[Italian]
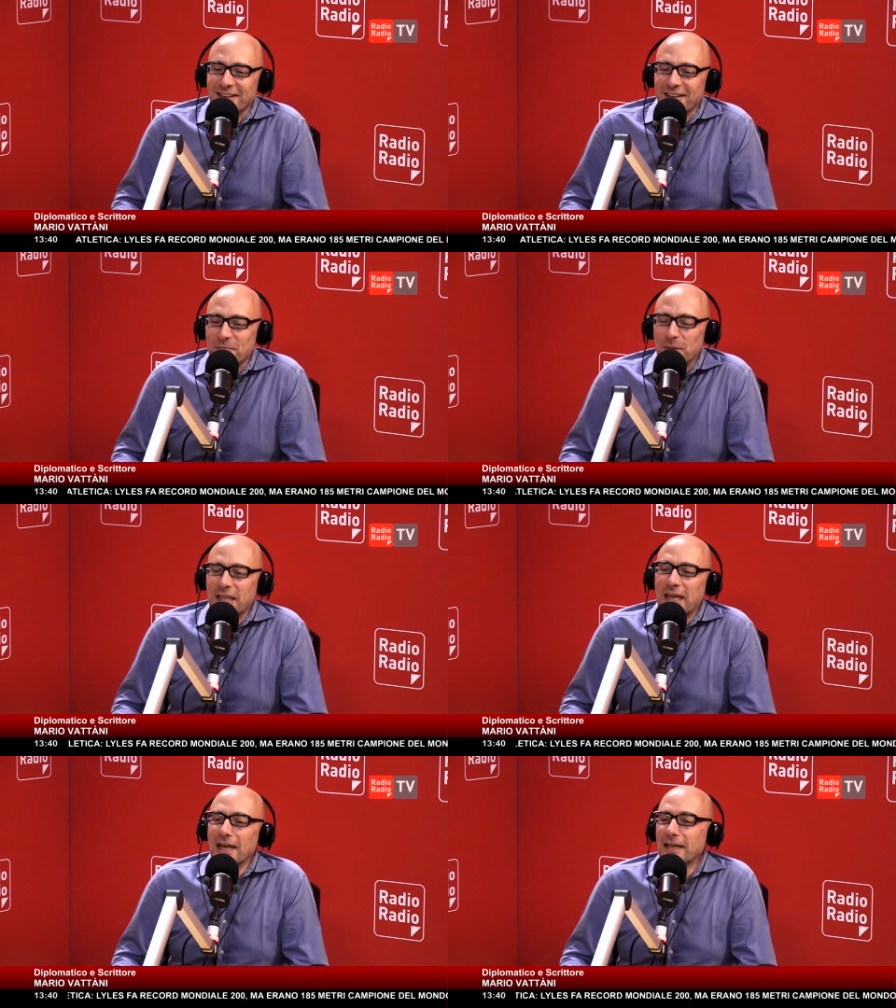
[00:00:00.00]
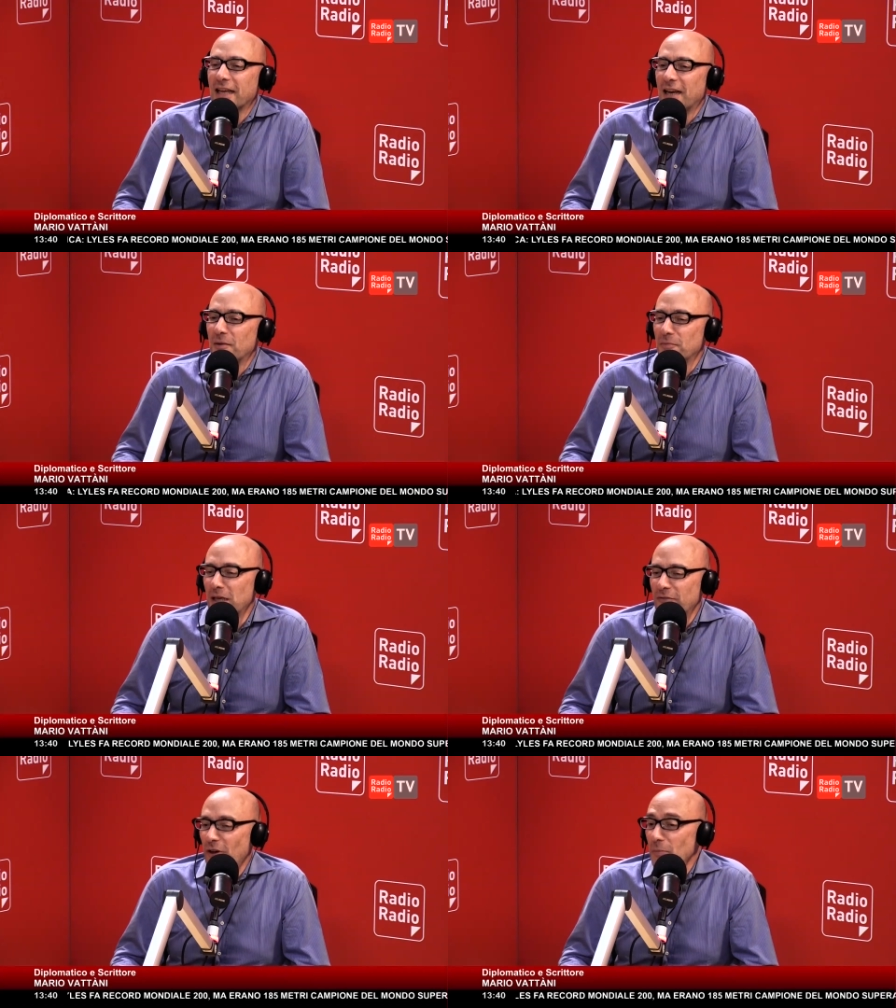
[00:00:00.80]
Direi, perché anche la
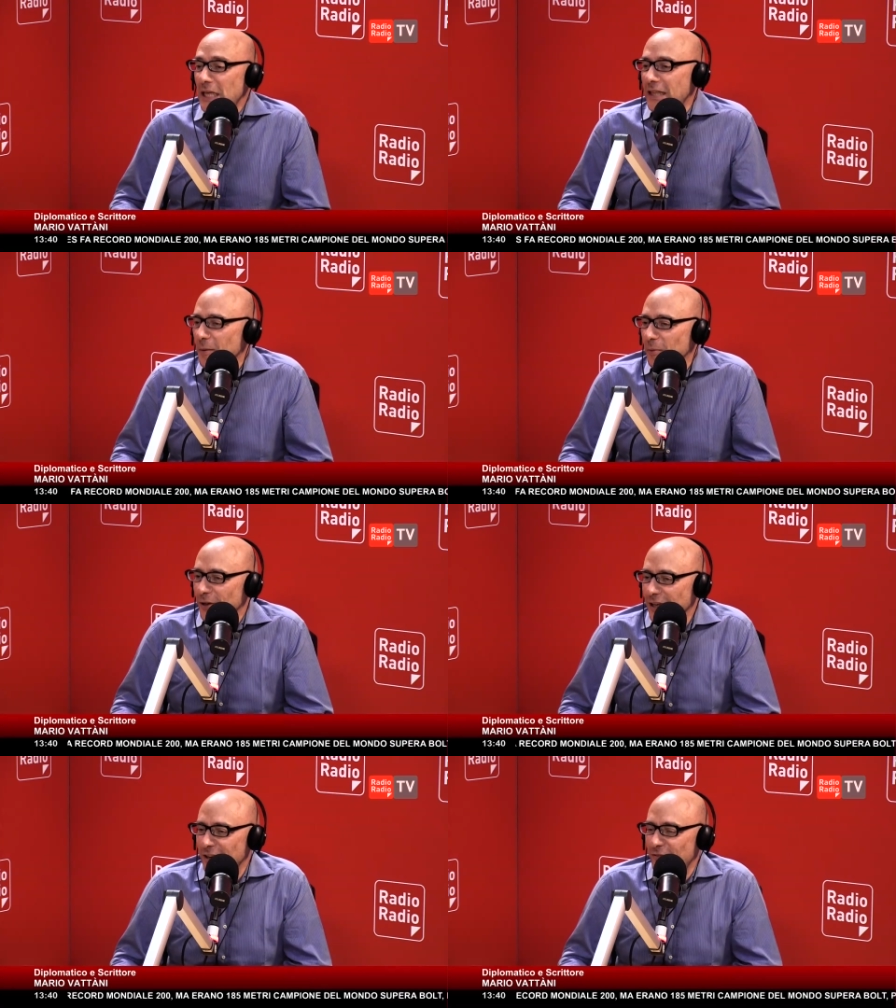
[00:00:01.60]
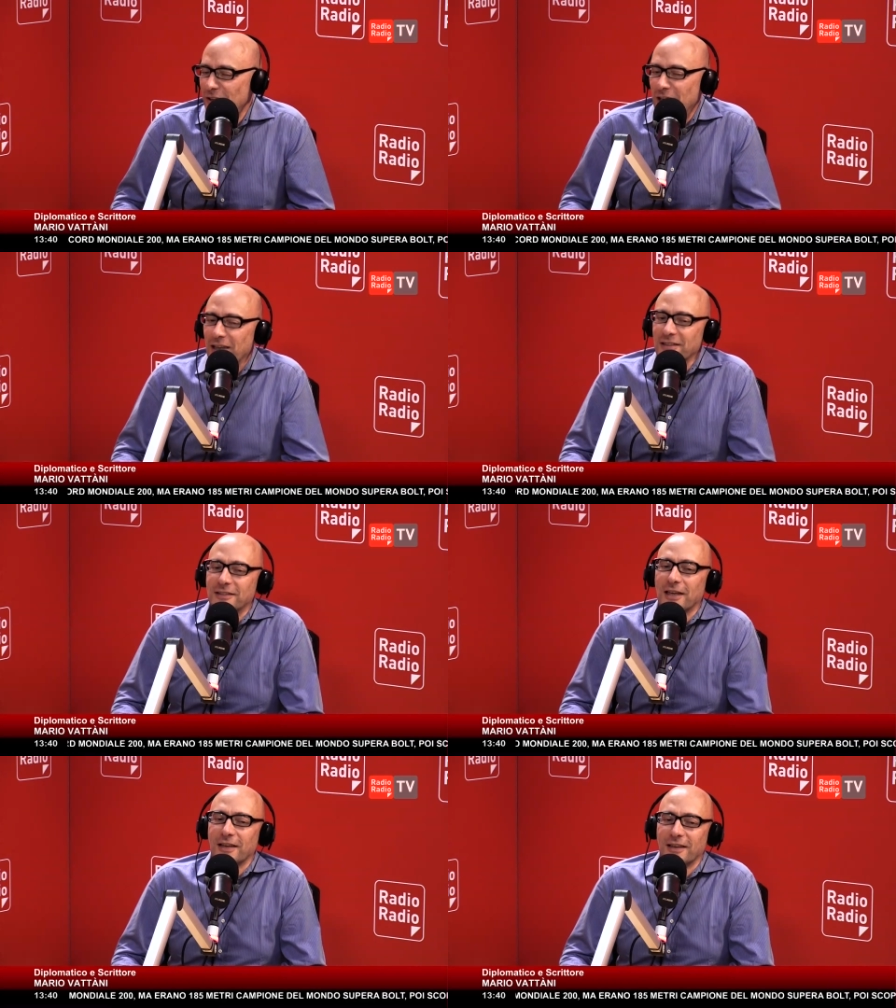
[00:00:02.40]
mia famiglia poi alla fine
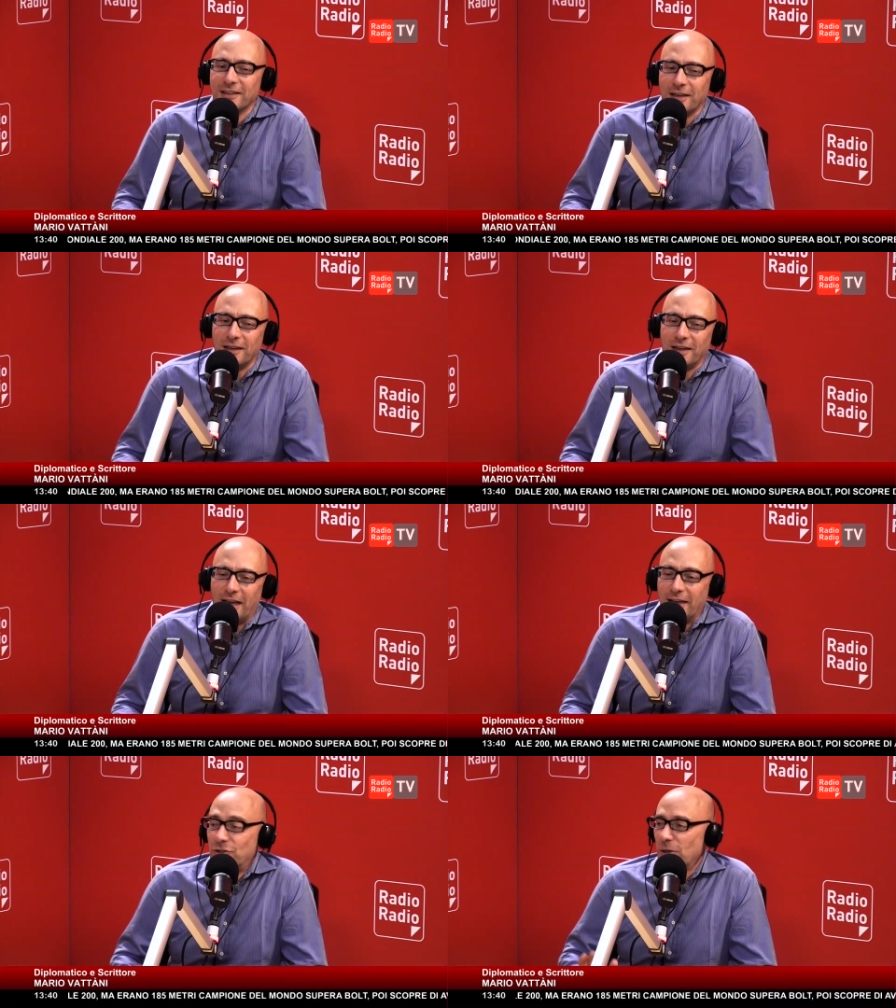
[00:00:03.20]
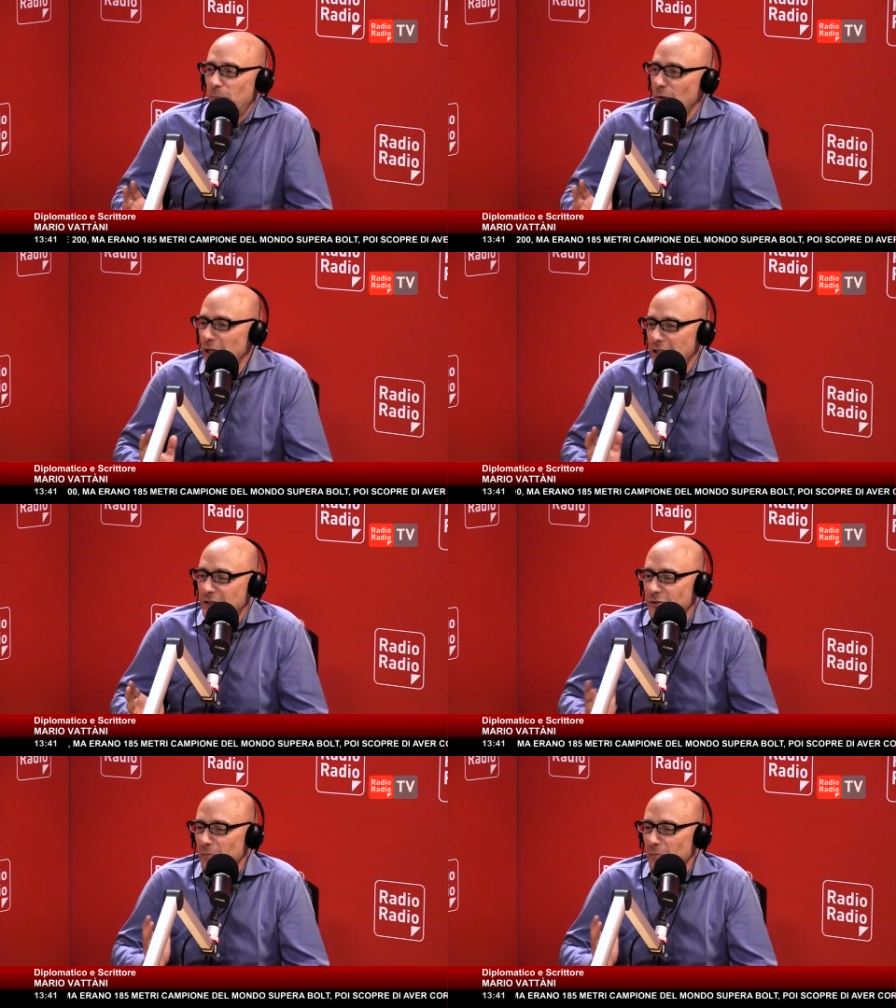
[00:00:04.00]
è, è, è, giapponese, cioè